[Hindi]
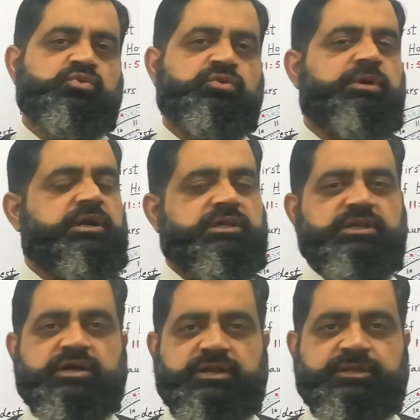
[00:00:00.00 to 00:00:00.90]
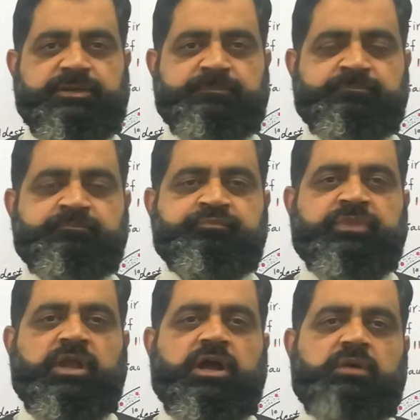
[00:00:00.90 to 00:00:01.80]
दूर भागी जा रही है
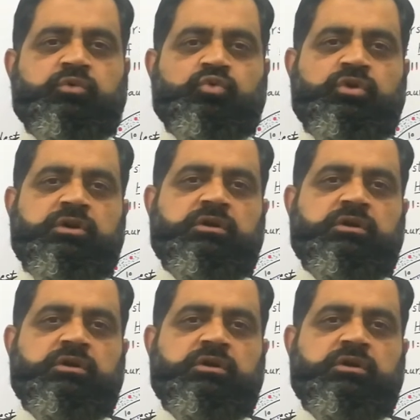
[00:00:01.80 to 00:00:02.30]
अब उन